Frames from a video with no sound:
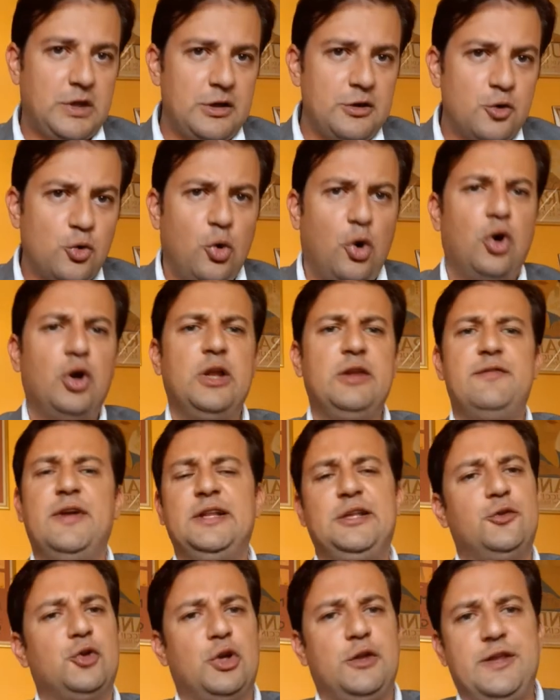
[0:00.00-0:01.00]
ruoli, il
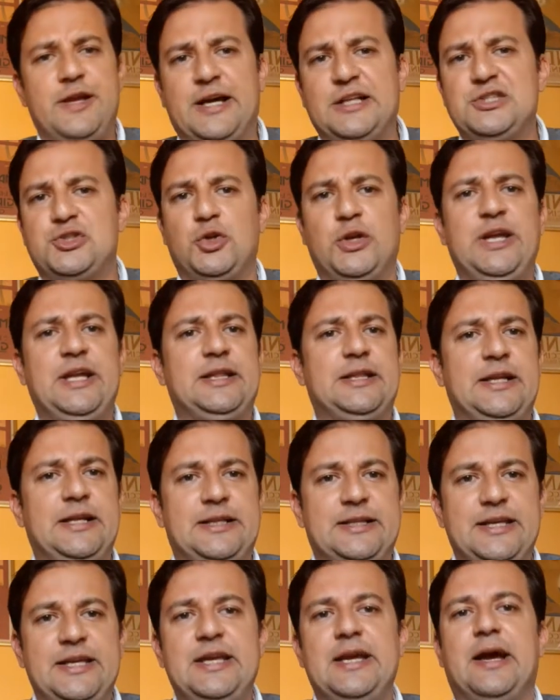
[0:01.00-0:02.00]
venditore di canzonette,
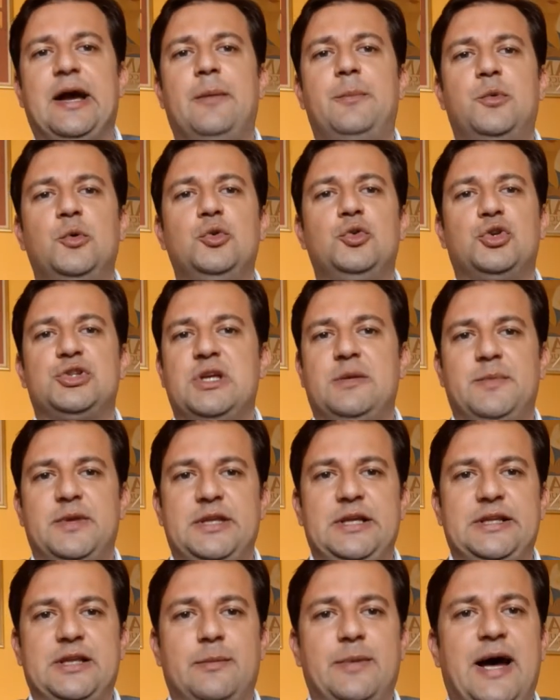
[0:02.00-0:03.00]
il Tinka, appunto sempre
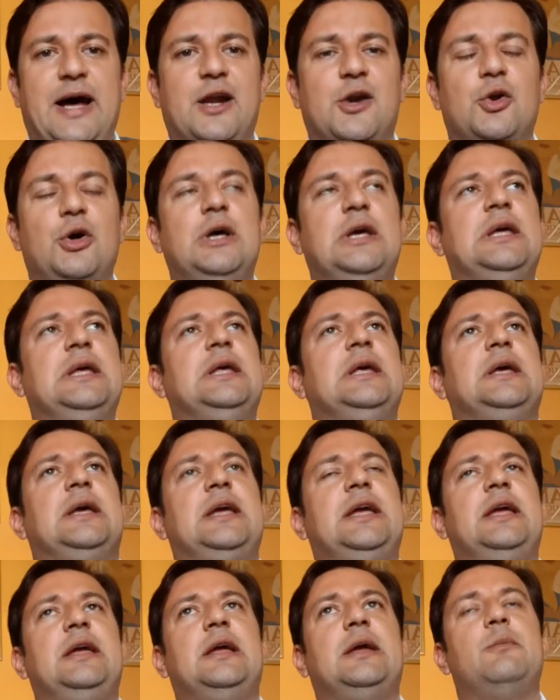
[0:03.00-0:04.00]
nel tabarro,
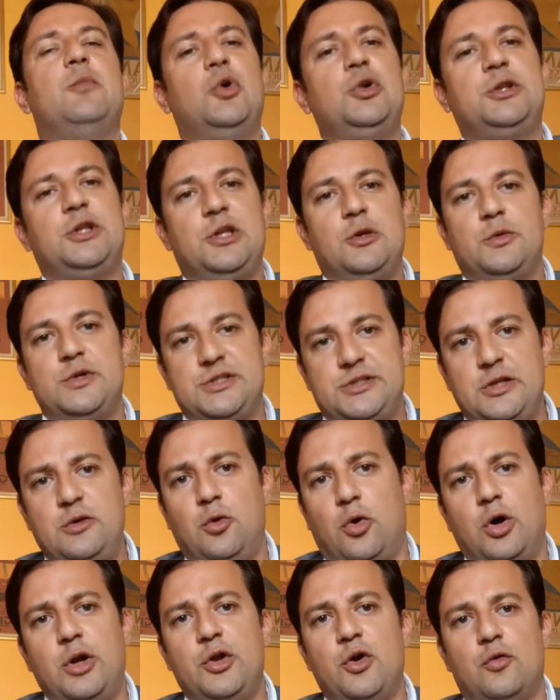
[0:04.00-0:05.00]
e molti di questi
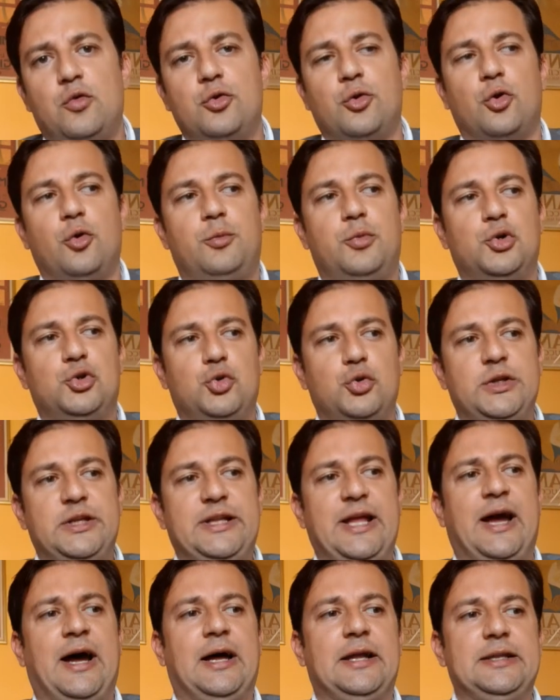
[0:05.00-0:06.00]
ruoli ho avuto
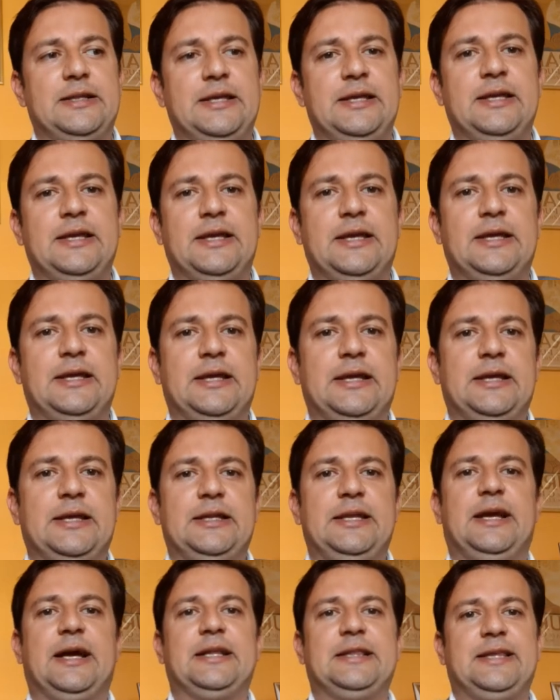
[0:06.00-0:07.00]
l'opportunità di, eh,
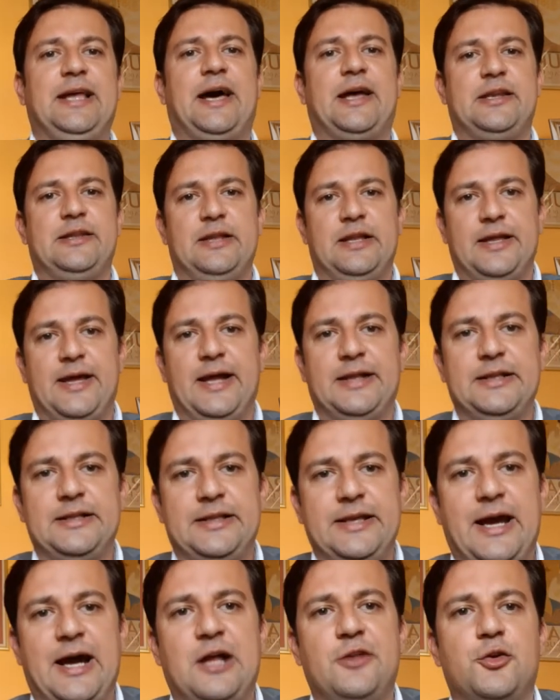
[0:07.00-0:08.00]
di, cantare nel grande
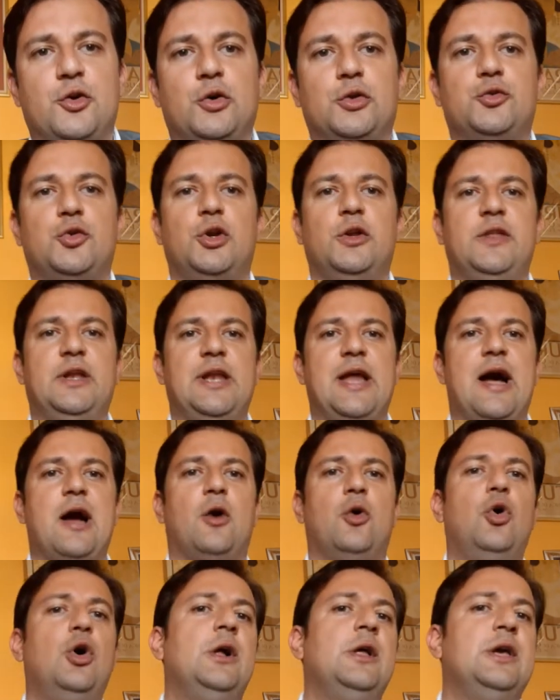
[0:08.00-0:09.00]
teatro a Torre del
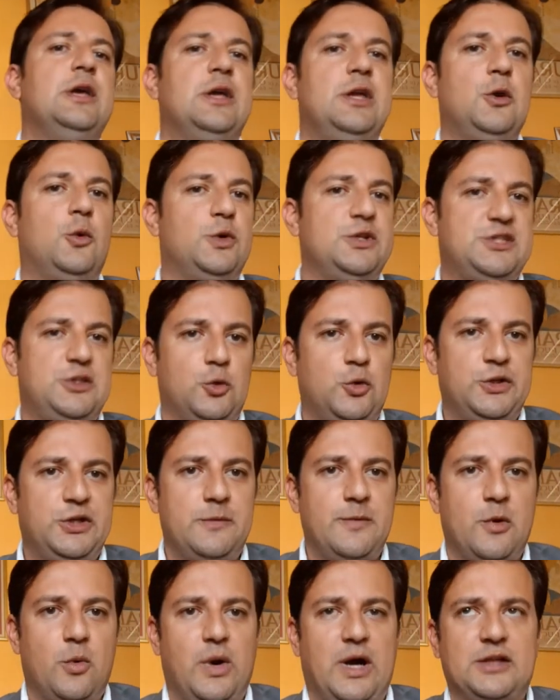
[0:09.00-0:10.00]
Lago in queste
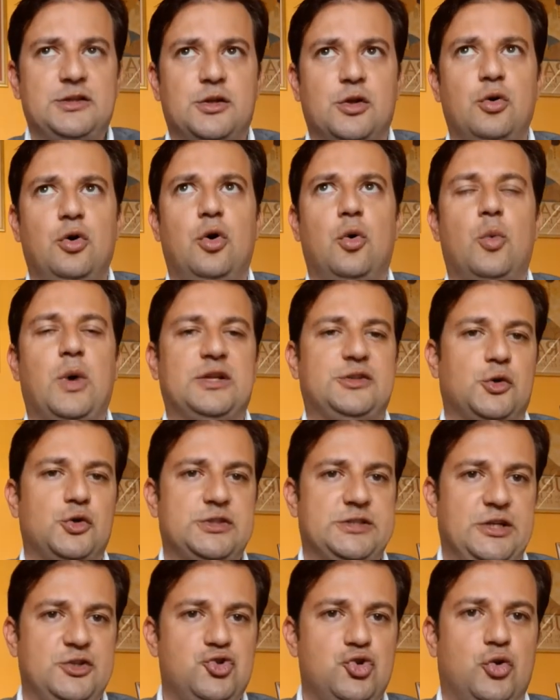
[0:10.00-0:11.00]
ultime quattro, quattro
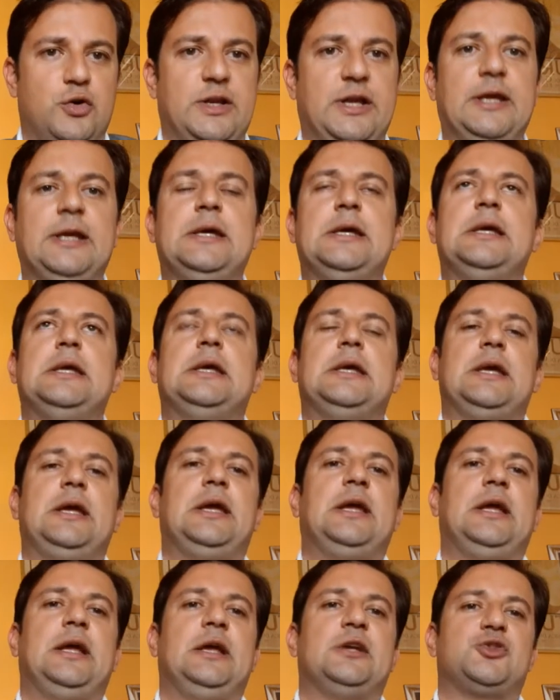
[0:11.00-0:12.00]
stagioni
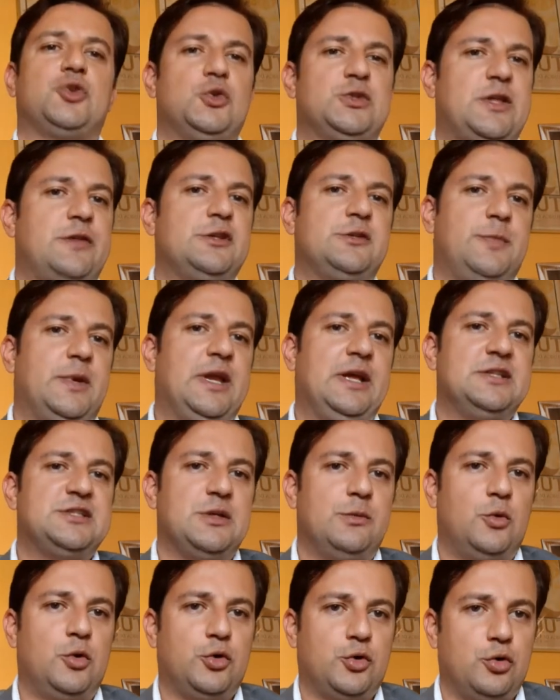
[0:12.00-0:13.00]
e sono state esperienze
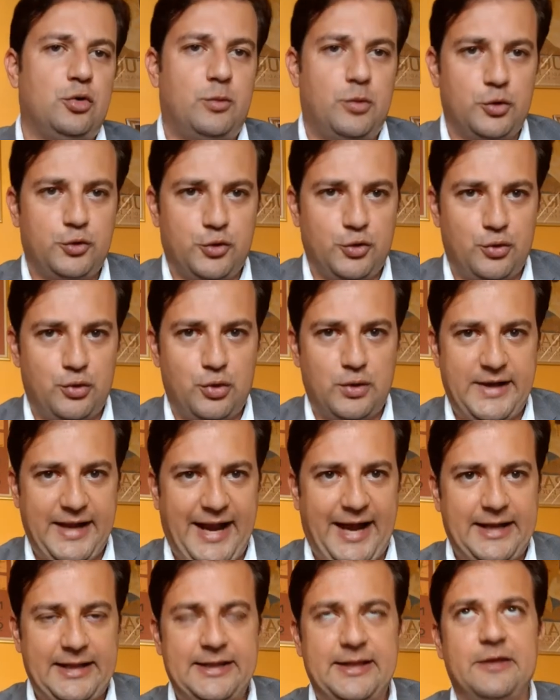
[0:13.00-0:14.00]
molto, molto
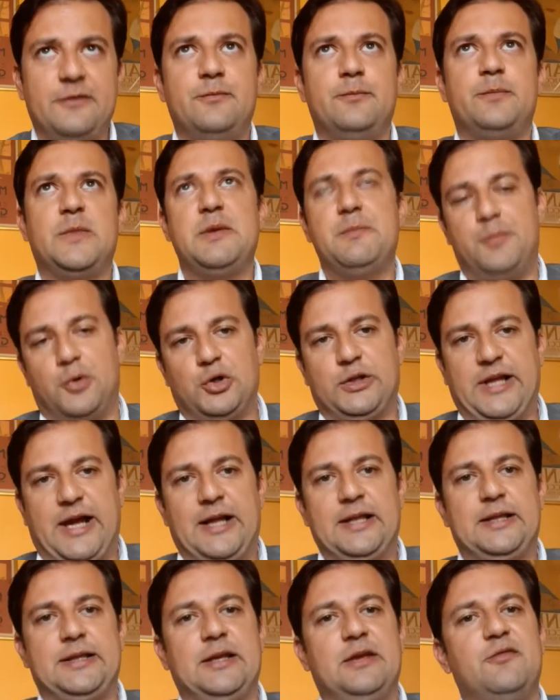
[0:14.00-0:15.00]
grandi e
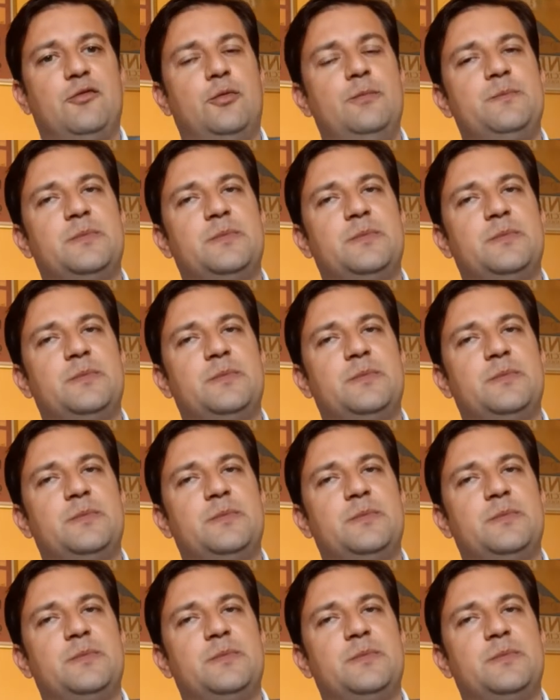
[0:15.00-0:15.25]
importanti.